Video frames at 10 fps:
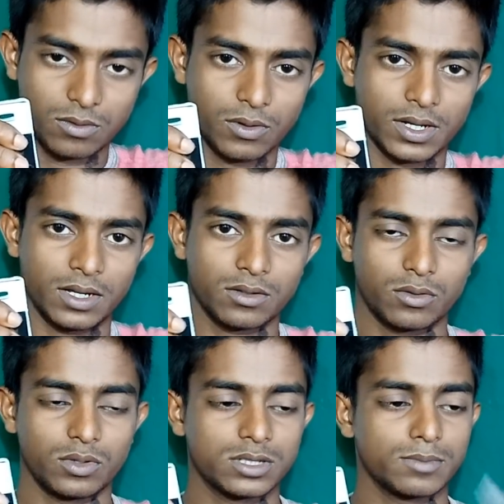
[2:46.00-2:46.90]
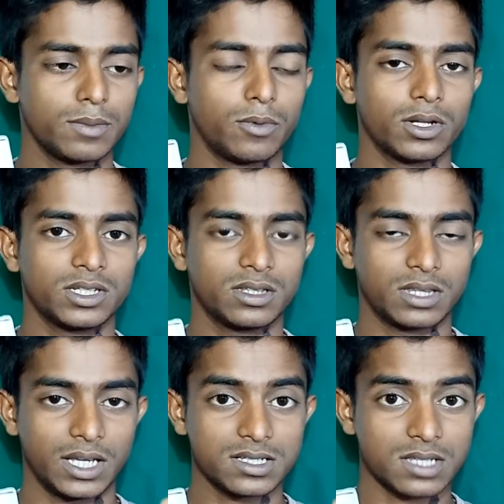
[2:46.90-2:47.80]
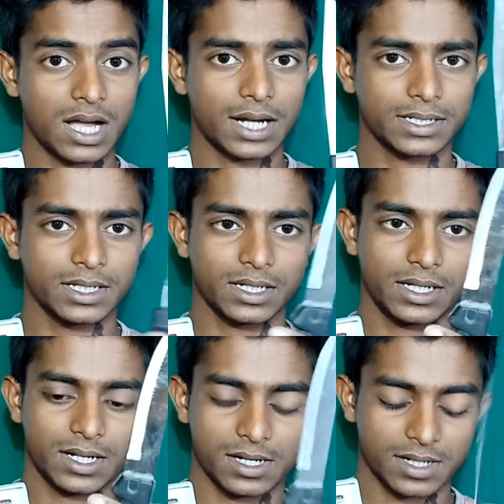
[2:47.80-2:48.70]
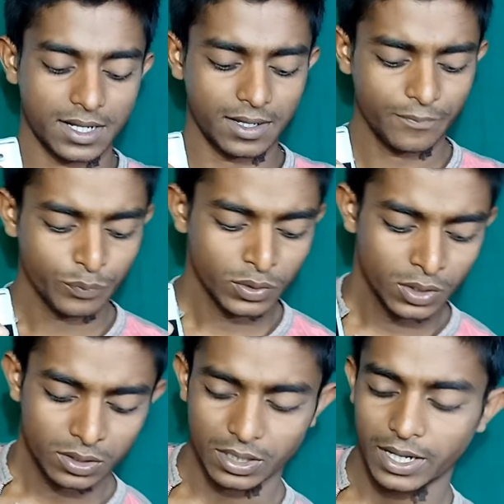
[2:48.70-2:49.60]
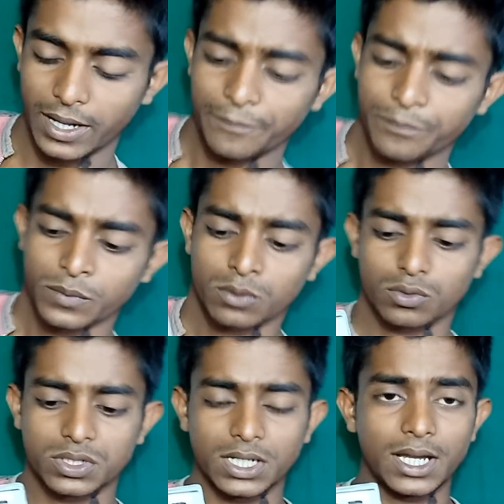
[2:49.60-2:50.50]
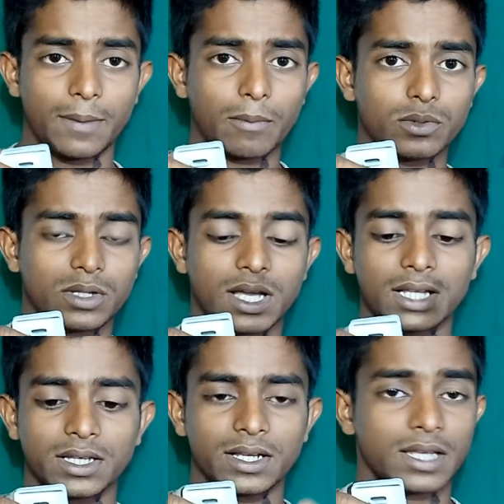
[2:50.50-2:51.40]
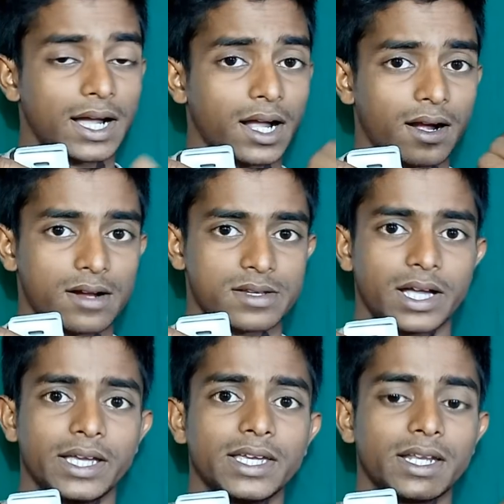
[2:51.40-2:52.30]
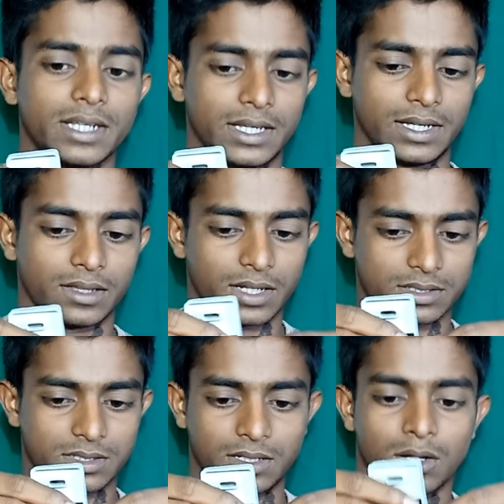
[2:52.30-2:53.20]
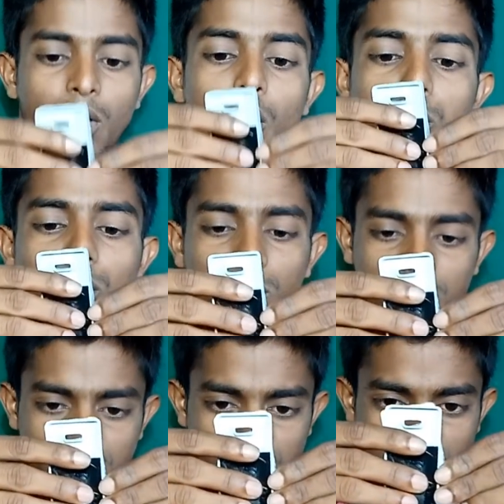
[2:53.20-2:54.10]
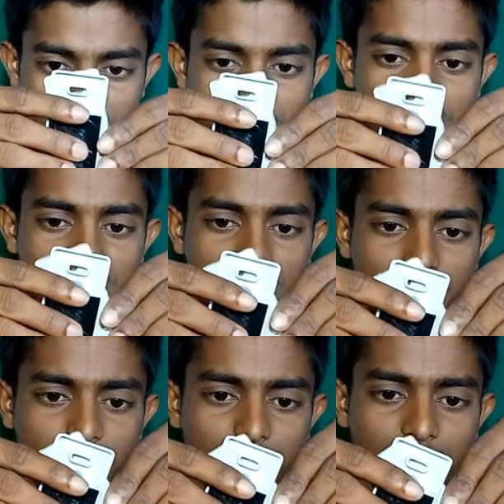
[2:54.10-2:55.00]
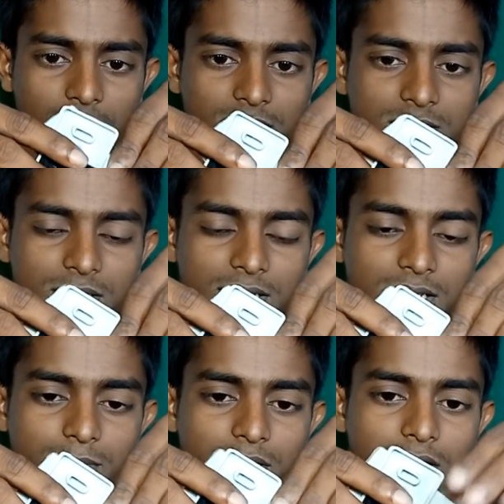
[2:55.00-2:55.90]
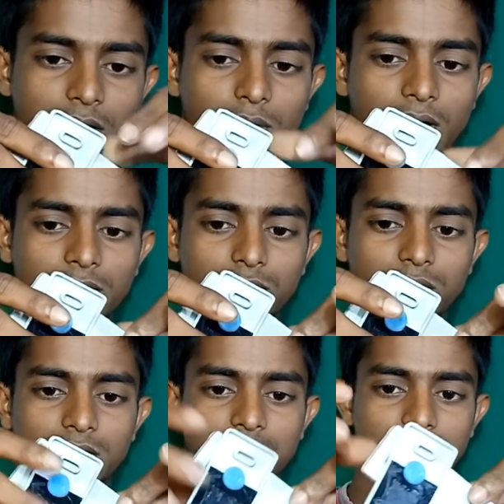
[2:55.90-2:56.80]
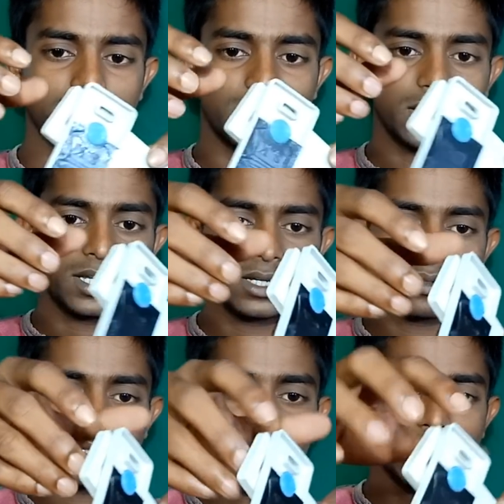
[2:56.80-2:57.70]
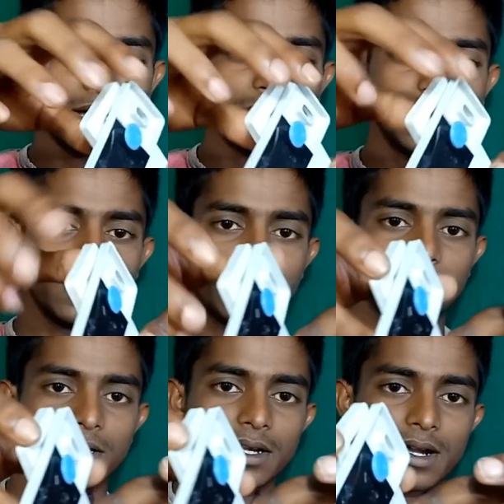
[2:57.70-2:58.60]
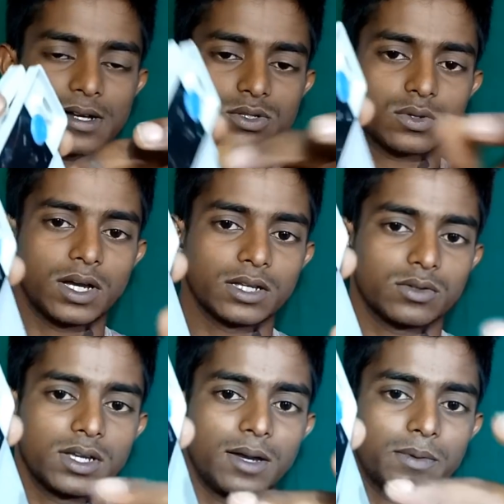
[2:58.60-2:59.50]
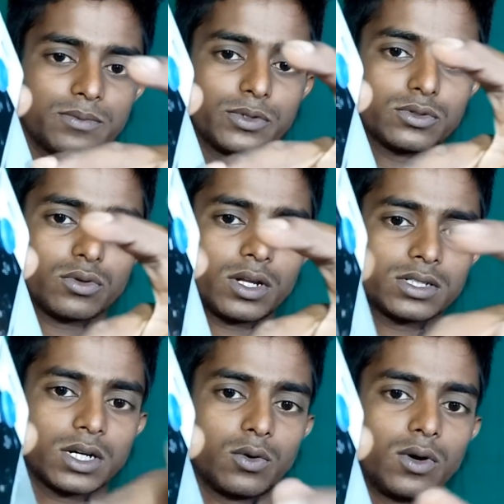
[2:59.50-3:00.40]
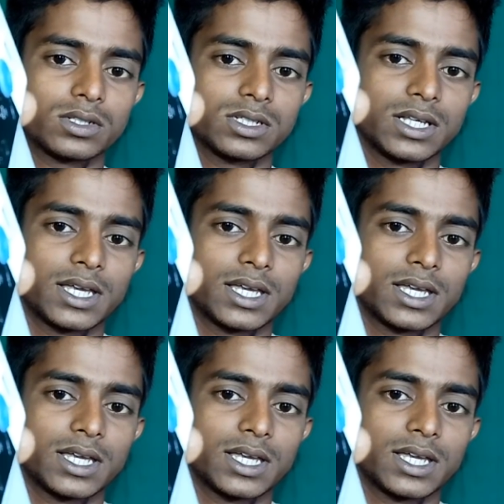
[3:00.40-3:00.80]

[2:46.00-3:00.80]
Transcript: ओके तो इसमें बहुत ही तेज धार है ये कट गया धागा तो चलिए अब आपको दिखाते हैं धागा काटा है या नहीं अंदर से तो देखिए इधर आपको अगर इस तरीके से मैं दिखाऊंगा तो देख सकते हैं ये जो धागा है ये कट चुका है तो यहाँ पर फ्रेंड्स थोड़ा सा गौर से